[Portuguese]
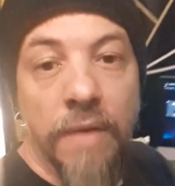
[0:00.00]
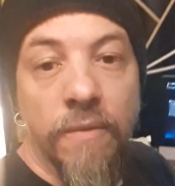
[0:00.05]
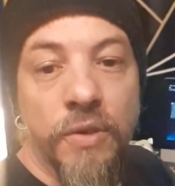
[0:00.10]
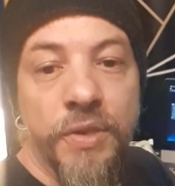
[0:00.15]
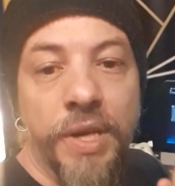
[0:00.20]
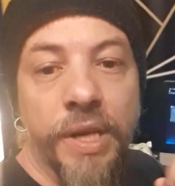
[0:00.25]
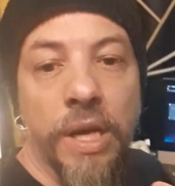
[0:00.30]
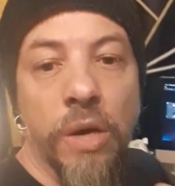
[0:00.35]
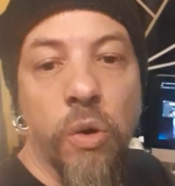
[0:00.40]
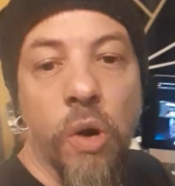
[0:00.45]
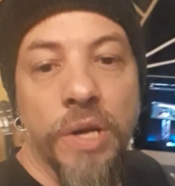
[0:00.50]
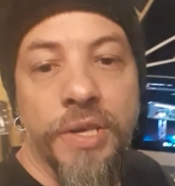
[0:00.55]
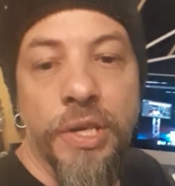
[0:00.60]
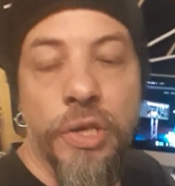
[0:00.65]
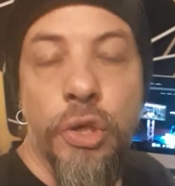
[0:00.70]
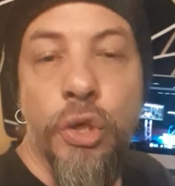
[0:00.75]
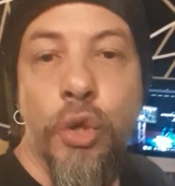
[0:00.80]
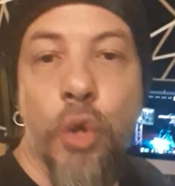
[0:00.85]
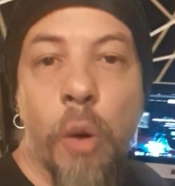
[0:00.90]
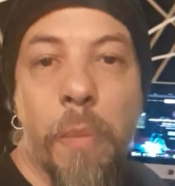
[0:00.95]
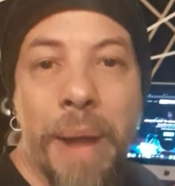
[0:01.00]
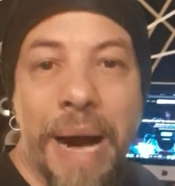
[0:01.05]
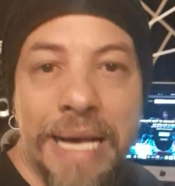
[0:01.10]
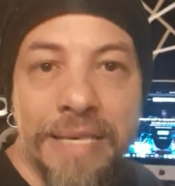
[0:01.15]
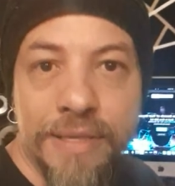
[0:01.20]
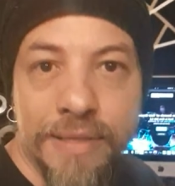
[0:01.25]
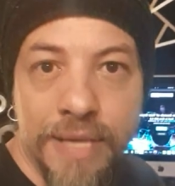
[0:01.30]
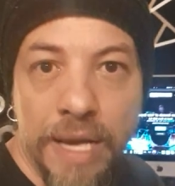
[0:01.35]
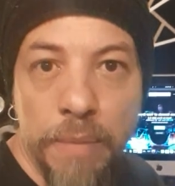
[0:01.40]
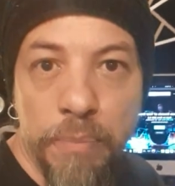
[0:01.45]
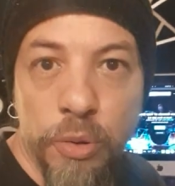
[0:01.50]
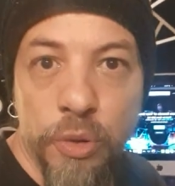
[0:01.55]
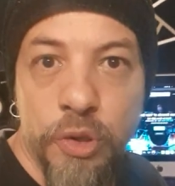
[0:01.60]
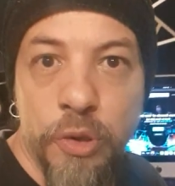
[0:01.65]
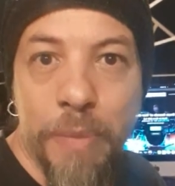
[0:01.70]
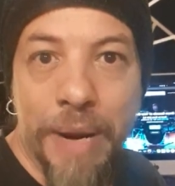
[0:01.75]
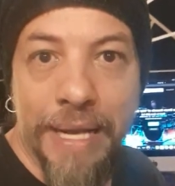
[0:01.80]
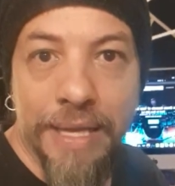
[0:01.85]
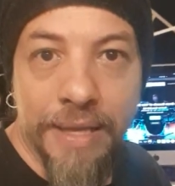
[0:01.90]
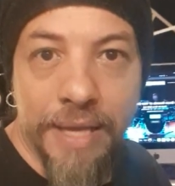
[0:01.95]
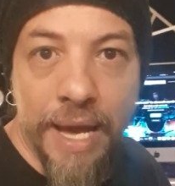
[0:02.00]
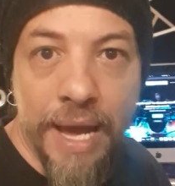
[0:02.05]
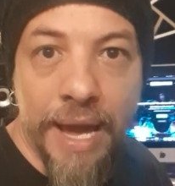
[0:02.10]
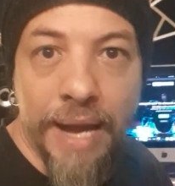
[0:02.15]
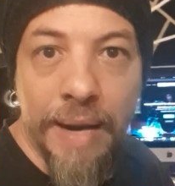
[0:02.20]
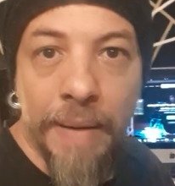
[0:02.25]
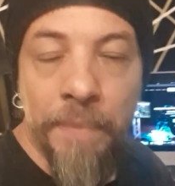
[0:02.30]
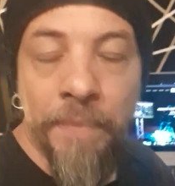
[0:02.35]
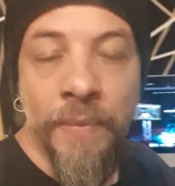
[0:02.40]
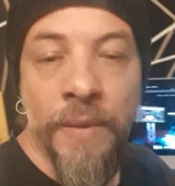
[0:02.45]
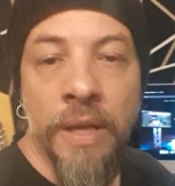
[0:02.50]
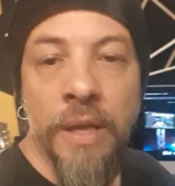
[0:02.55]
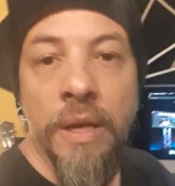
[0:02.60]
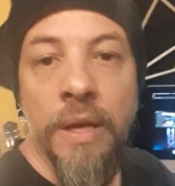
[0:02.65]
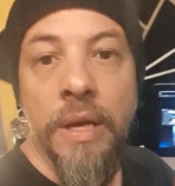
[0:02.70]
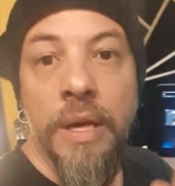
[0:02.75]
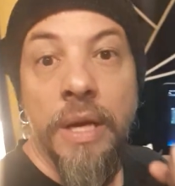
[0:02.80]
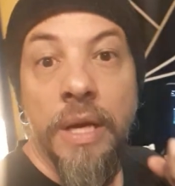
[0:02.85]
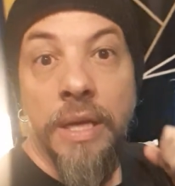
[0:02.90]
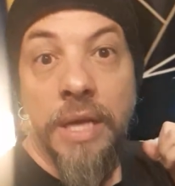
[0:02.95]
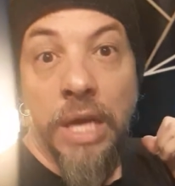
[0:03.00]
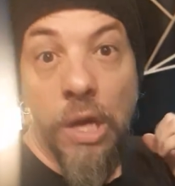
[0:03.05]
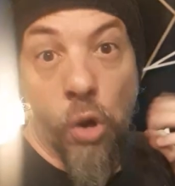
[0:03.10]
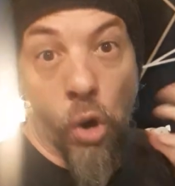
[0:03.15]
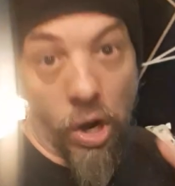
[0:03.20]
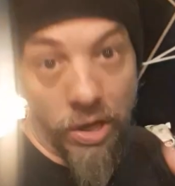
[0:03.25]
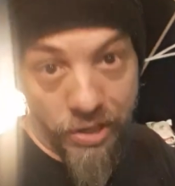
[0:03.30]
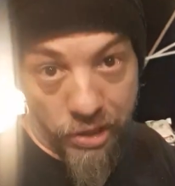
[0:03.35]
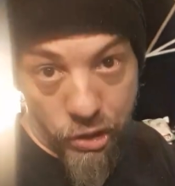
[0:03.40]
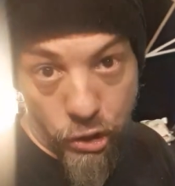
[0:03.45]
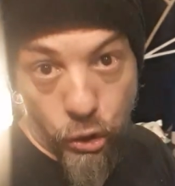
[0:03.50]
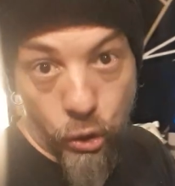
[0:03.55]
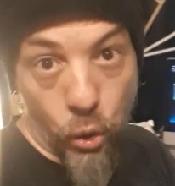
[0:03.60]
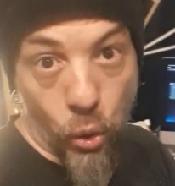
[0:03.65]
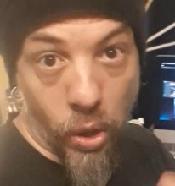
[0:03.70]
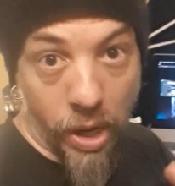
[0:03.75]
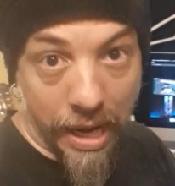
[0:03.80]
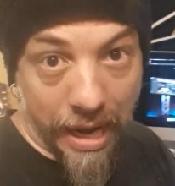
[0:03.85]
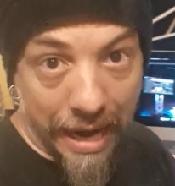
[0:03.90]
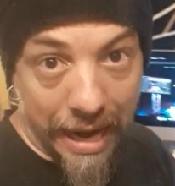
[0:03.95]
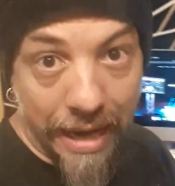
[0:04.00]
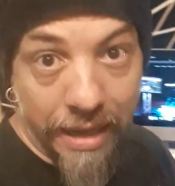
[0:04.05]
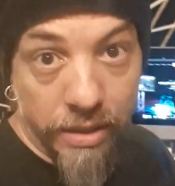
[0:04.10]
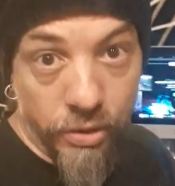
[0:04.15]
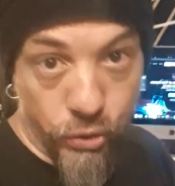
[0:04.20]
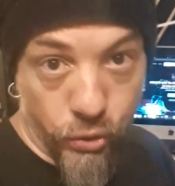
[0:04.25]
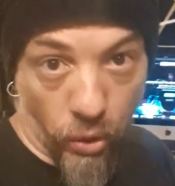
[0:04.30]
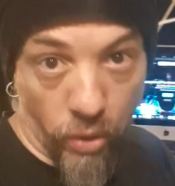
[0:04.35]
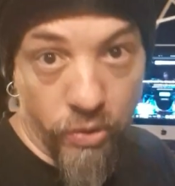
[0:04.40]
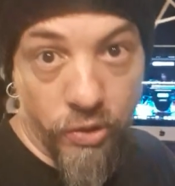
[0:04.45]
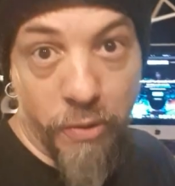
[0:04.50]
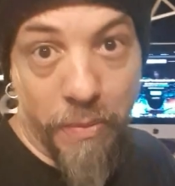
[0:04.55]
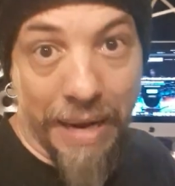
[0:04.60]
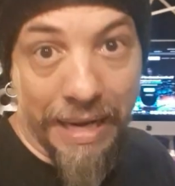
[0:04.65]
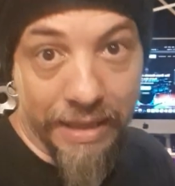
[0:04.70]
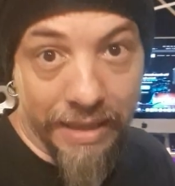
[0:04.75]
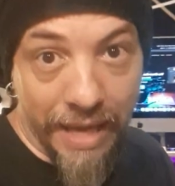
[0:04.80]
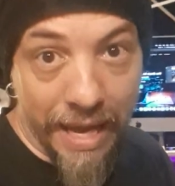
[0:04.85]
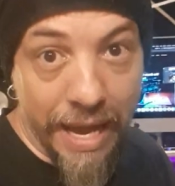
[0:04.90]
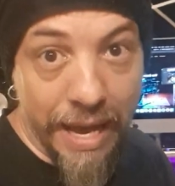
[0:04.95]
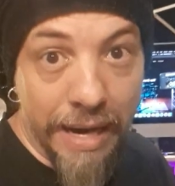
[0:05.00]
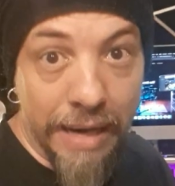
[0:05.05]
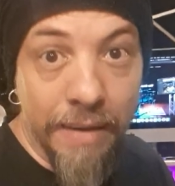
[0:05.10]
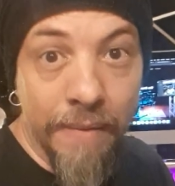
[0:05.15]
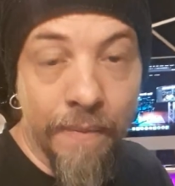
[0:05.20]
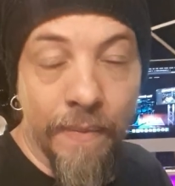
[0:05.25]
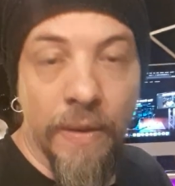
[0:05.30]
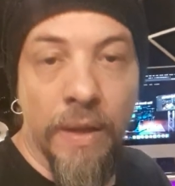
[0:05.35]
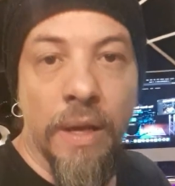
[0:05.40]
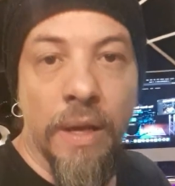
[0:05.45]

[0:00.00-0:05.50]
Você que gosta de somar samples de batera, que gosta de trocar sons de batera,